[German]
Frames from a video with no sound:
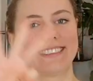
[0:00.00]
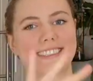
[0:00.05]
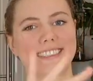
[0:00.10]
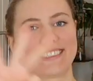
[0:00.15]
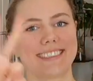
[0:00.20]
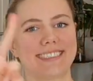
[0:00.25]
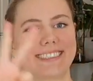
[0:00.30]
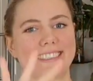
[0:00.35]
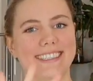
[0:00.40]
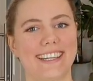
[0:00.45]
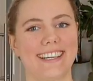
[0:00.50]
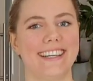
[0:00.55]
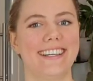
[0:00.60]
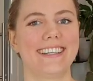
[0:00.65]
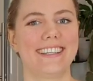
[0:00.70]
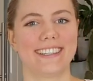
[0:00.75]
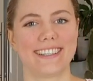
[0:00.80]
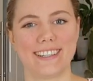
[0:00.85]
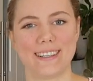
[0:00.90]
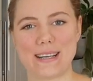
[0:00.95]
dritten
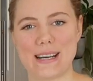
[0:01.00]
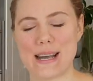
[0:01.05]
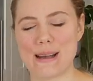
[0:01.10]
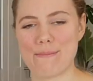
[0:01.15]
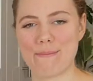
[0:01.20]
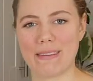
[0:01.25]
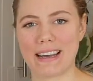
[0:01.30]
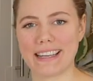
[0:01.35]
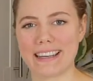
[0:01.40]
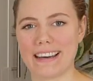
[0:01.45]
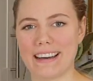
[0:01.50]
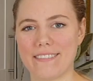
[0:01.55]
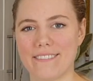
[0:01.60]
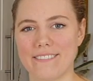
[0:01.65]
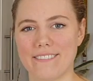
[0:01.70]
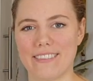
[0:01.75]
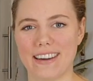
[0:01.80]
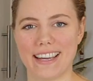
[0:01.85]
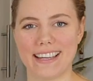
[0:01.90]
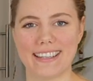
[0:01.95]
Teil hier
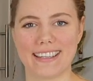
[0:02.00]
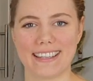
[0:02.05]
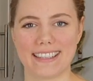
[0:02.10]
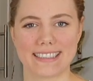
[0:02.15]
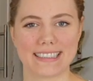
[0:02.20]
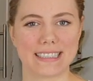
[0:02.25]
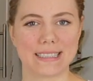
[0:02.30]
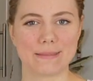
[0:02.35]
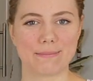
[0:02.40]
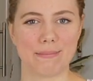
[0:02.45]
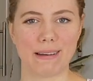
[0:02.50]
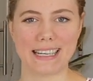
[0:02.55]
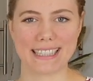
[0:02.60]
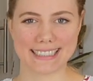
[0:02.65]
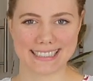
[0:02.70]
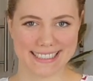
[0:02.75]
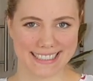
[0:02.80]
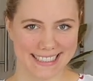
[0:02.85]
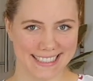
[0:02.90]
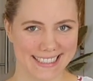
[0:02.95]
meiner
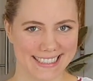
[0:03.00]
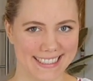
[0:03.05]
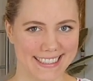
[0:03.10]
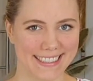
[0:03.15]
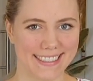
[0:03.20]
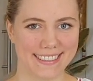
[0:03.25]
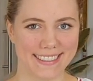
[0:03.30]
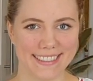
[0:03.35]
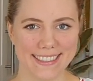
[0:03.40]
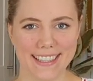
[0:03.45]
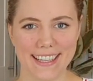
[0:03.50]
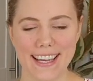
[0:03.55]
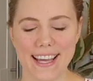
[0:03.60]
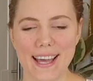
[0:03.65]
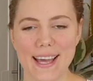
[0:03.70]
Weihnachtsbackserie.